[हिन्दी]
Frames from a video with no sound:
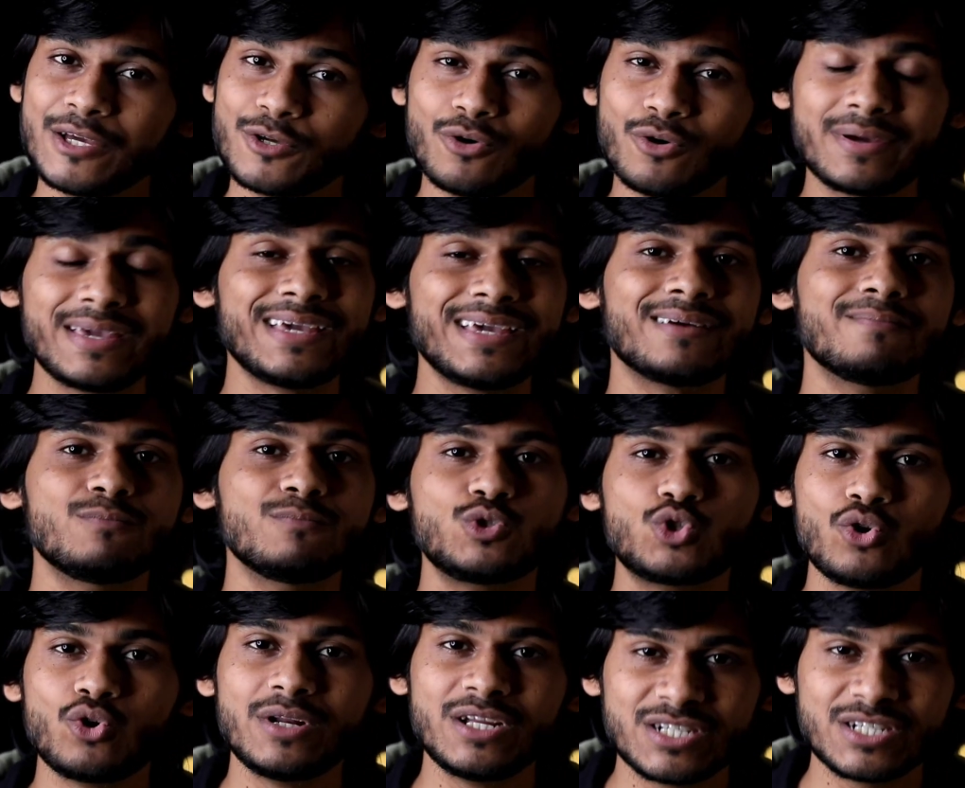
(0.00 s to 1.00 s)
क्योंकि
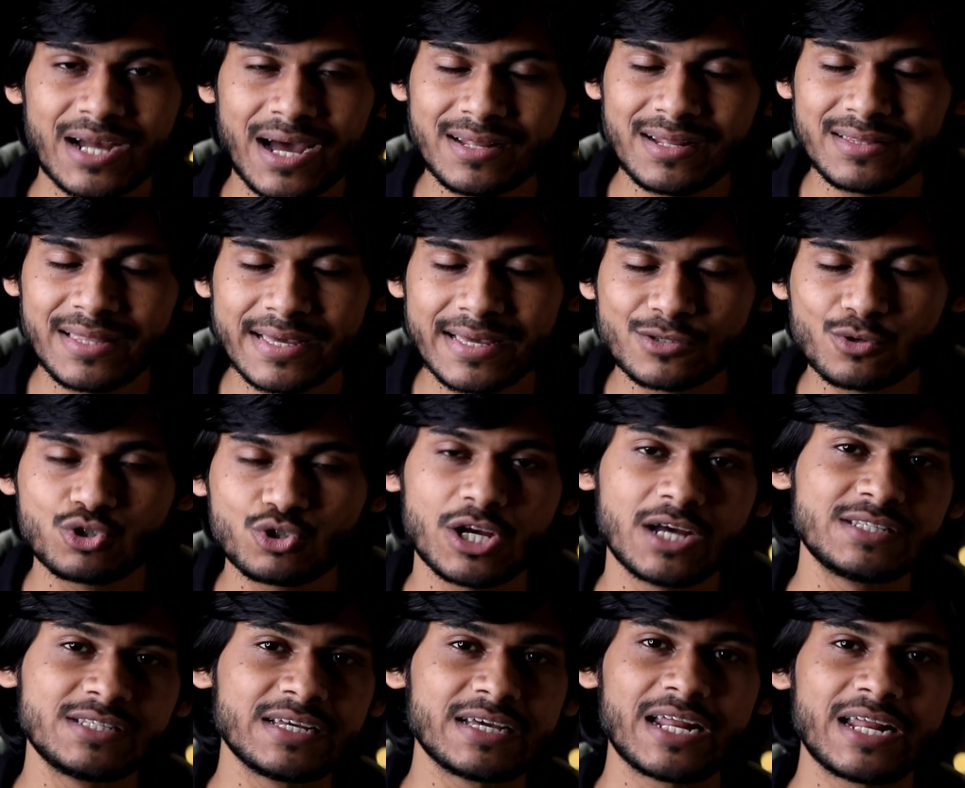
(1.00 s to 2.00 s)
जो निशान थे
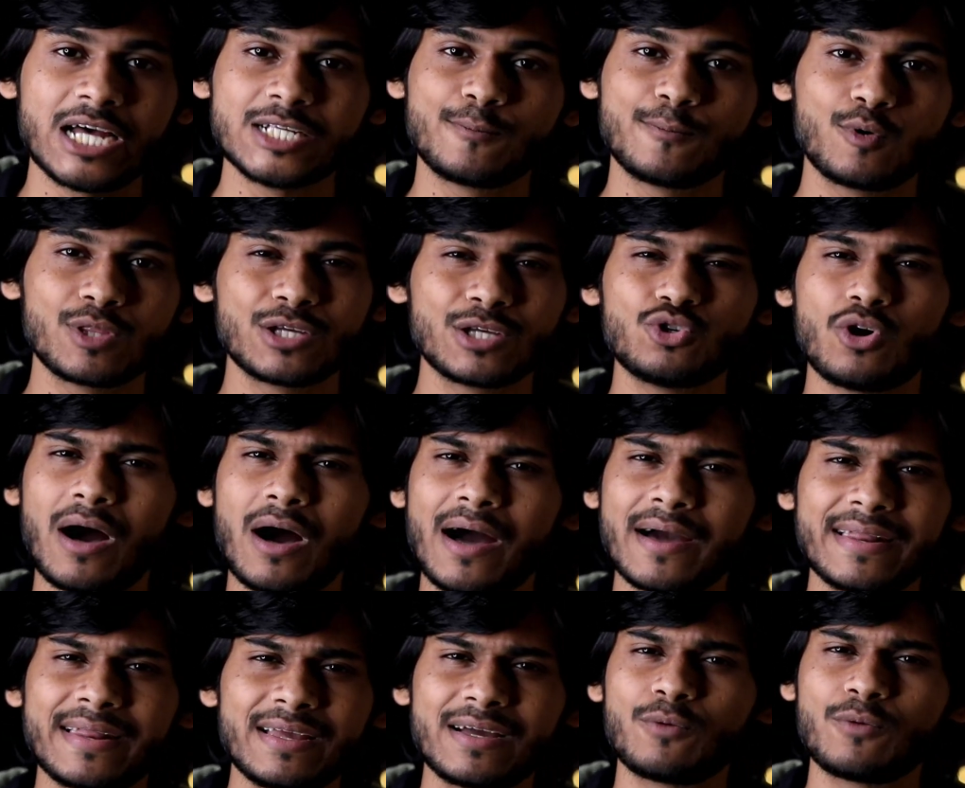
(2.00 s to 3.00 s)
सुशांत सिंह राजपूत के जो
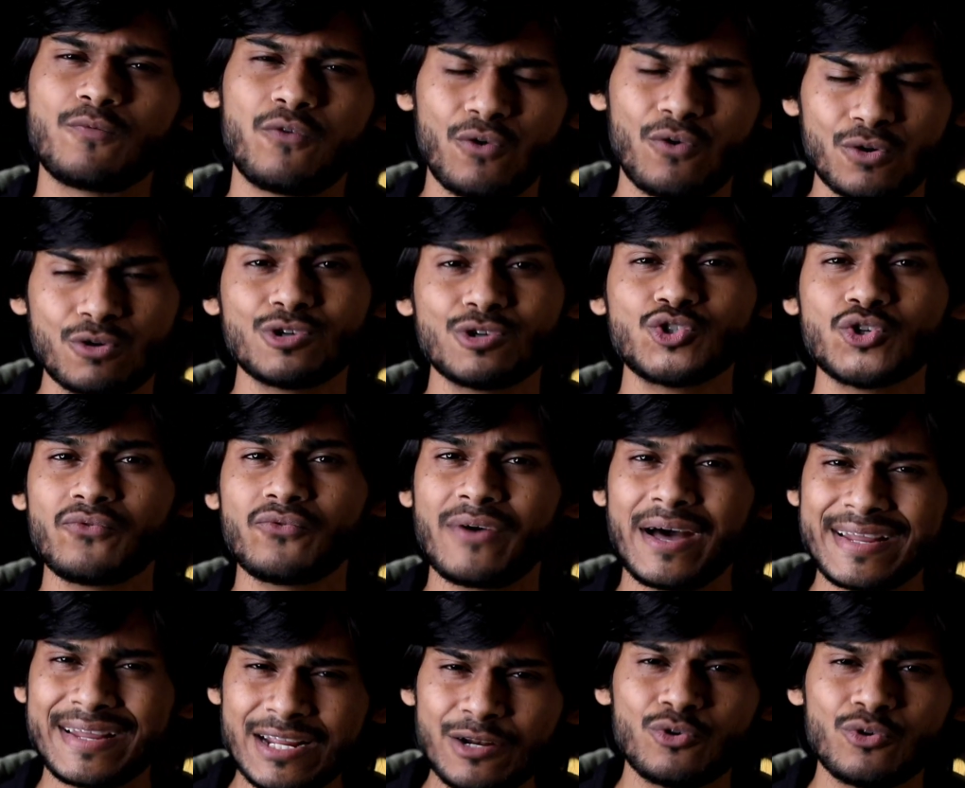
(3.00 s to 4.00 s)
आखिरी फोटो जो
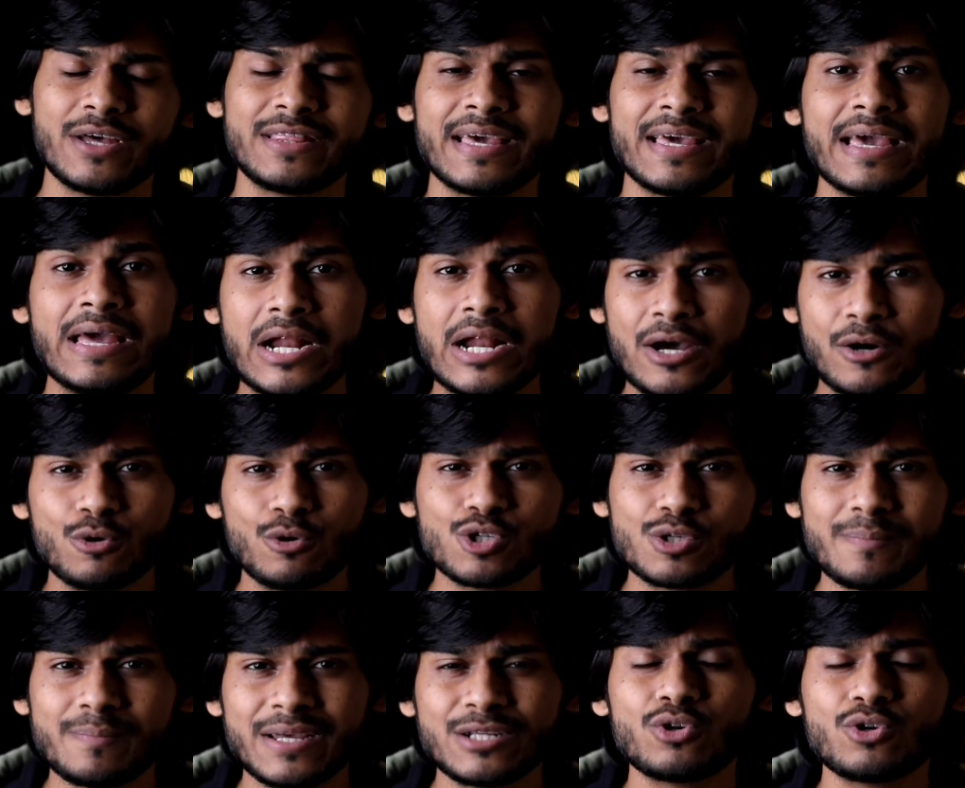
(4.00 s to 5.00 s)
वायरल हुए थे
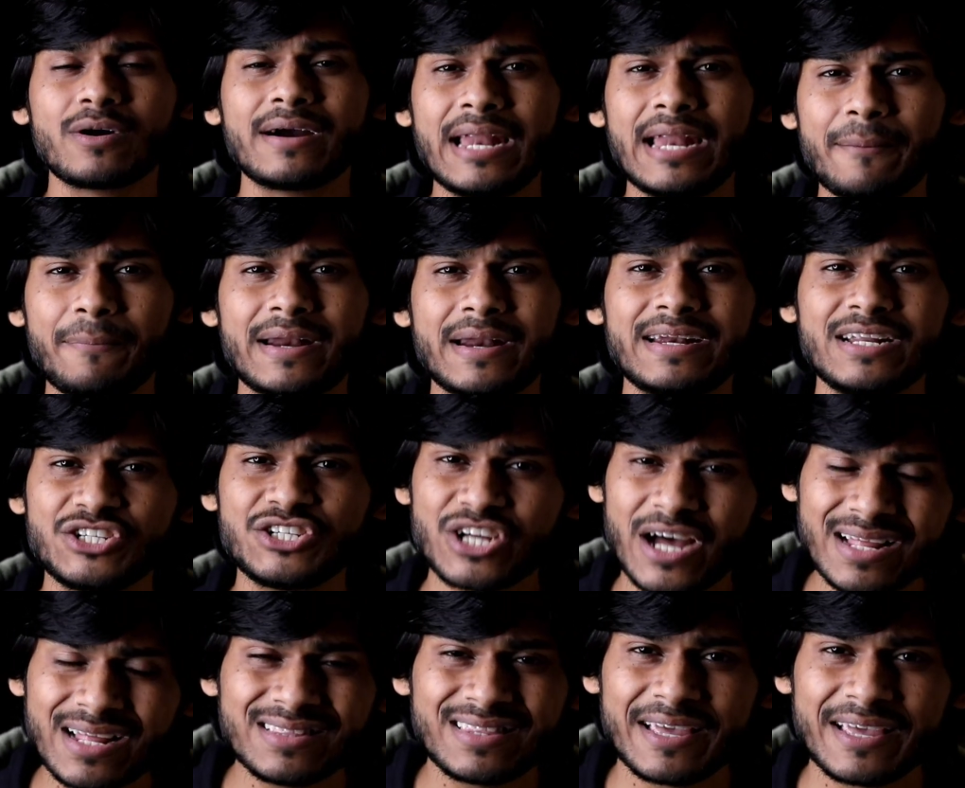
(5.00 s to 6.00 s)
उसमें जो गले पर
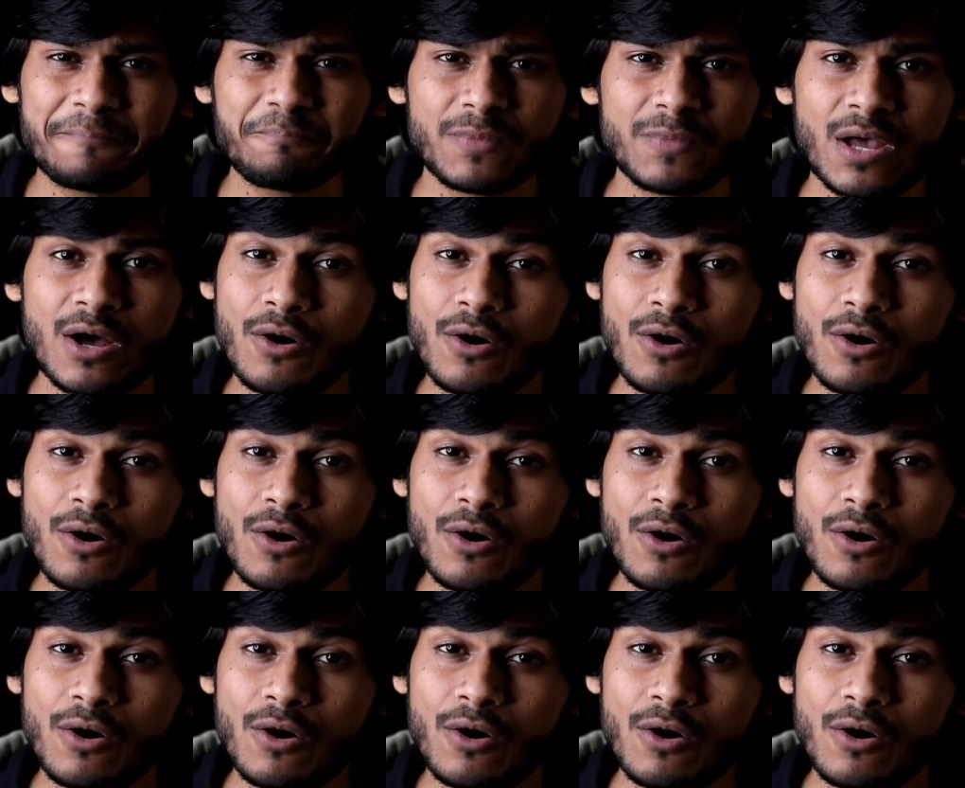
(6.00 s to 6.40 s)
निशान थे